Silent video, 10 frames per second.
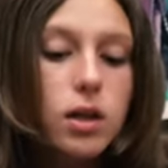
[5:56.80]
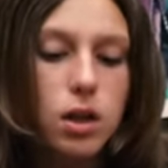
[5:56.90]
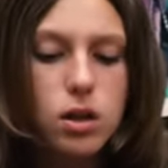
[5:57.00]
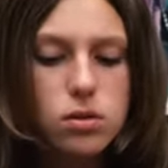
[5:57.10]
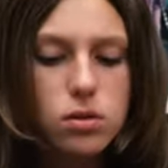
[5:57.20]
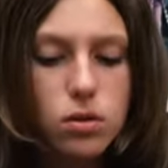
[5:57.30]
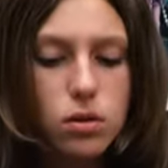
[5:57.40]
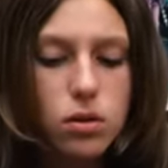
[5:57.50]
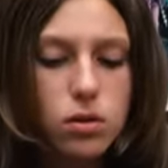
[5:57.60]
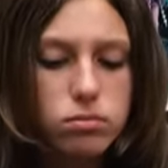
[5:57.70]
так
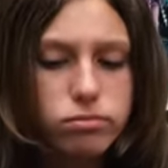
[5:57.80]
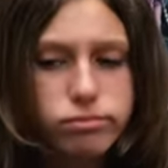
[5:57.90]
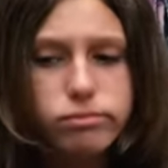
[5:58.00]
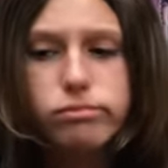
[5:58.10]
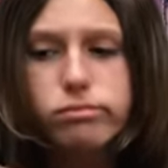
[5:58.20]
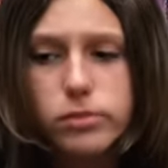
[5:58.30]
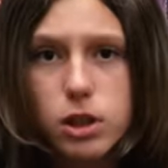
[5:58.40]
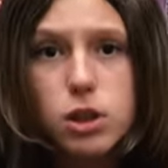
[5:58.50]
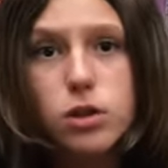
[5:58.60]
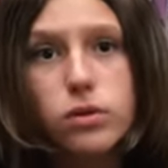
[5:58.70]
что хм,
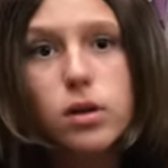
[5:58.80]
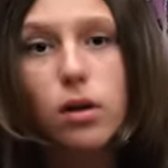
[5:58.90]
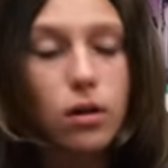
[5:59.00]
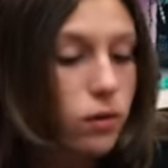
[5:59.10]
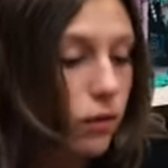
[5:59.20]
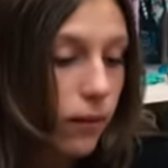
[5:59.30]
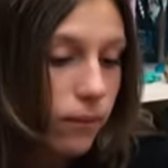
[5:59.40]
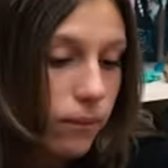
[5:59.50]
ничего нового.